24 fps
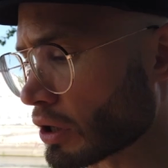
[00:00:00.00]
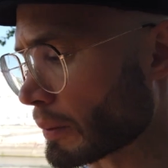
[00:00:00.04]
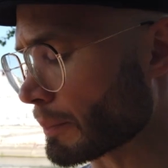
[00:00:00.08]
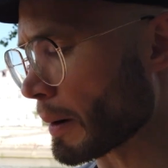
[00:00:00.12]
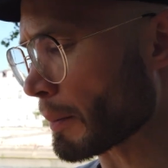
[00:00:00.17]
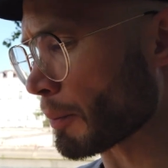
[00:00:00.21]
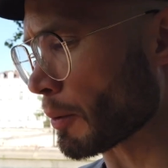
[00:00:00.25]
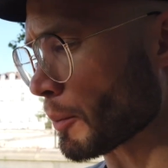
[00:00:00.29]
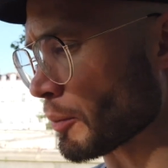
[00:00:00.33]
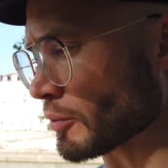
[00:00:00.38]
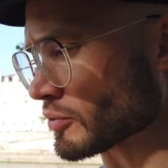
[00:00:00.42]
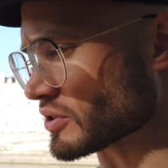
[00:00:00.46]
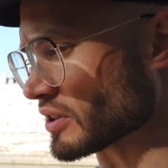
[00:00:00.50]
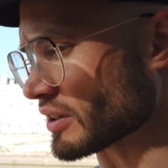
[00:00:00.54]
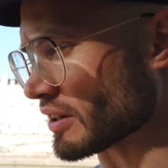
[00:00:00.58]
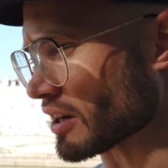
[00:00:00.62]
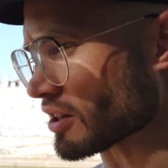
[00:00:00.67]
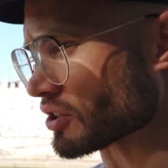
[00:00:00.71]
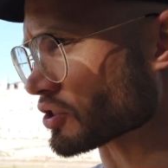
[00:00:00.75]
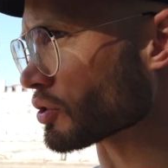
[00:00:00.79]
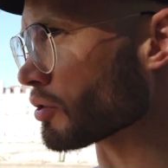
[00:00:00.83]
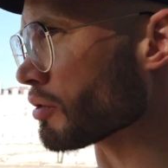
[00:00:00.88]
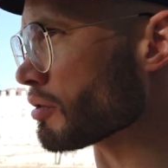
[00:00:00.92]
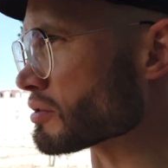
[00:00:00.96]
voudrais pas proposer
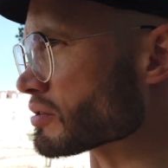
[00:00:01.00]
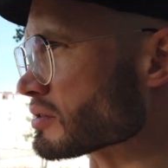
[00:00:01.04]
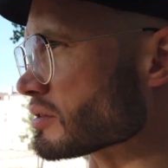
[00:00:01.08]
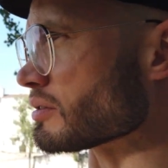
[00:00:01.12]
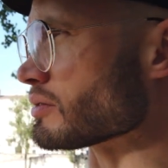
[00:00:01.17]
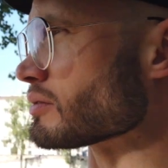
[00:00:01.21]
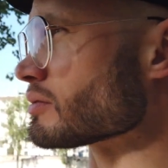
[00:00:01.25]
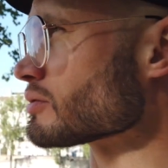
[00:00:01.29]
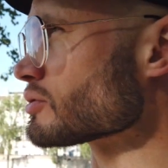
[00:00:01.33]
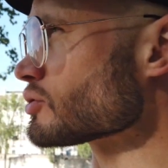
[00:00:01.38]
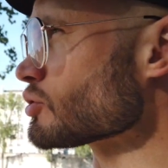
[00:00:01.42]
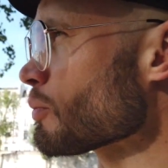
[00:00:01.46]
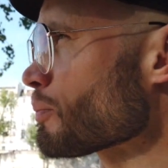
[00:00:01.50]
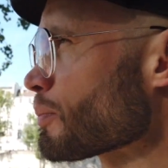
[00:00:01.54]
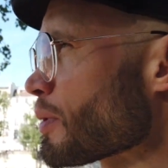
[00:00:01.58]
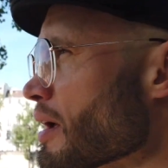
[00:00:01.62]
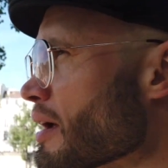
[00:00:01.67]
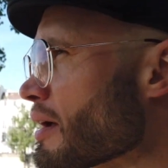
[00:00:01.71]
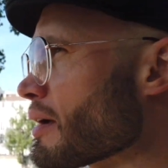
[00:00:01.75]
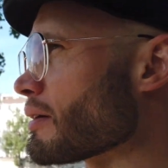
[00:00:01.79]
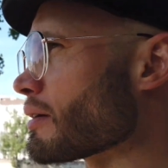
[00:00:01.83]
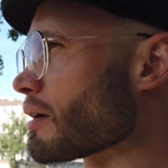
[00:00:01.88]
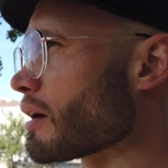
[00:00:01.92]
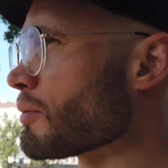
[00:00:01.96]
quelque chose, s'il te
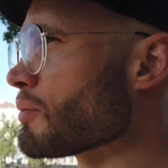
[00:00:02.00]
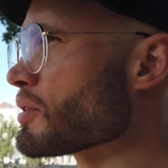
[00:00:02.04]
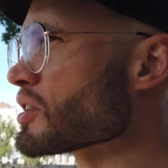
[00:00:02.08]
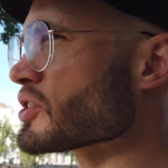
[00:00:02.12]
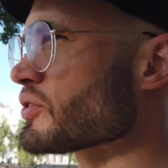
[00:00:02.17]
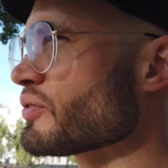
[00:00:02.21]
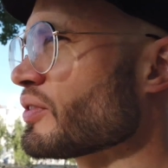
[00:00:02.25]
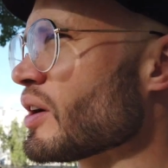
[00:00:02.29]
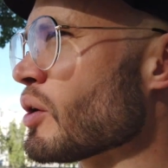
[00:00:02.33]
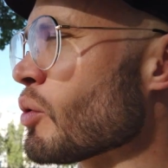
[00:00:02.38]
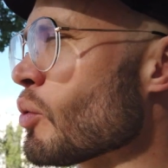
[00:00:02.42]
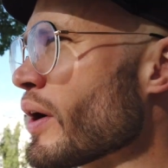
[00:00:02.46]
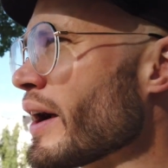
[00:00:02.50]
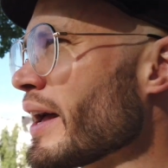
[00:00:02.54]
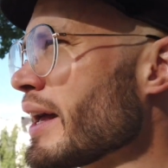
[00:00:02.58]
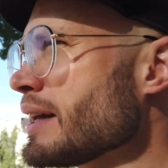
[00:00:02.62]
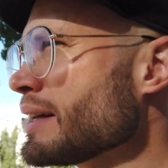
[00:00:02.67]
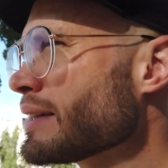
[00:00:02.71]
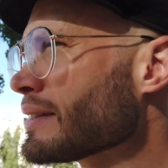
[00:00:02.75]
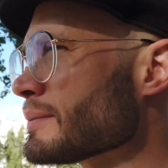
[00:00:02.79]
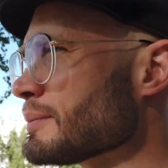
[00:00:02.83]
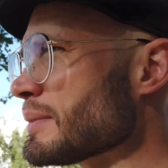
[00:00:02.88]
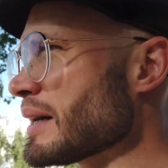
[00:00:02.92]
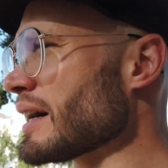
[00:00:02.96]
plaît. Alors moi je fais ouais,
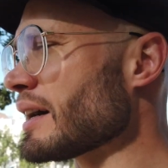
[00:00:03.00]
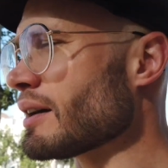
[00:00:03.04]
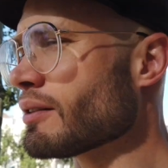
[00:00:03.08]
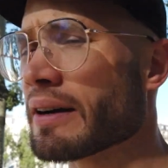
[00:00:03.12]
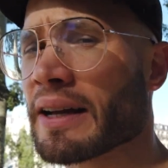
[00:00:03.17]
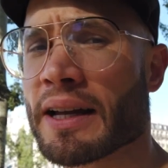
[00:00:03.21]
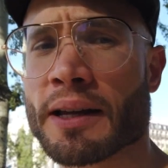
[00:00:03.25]
bah